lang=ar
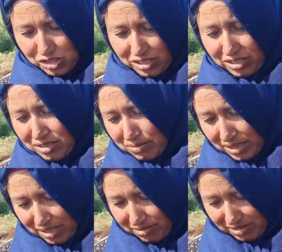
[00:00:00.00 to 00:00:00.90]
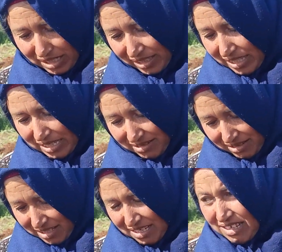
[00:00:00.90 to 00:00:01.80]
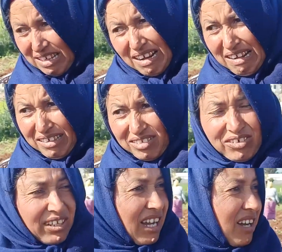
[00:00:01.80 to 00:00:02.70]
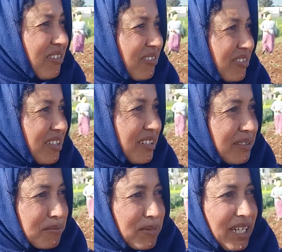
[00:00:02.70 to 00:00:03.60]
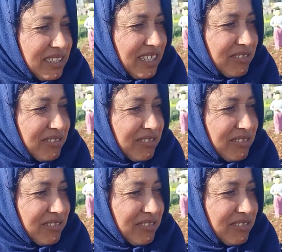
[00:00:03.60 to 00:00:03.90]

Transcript: يخدم راقد هو في القهوه راقد في القهوه راقد في القهوه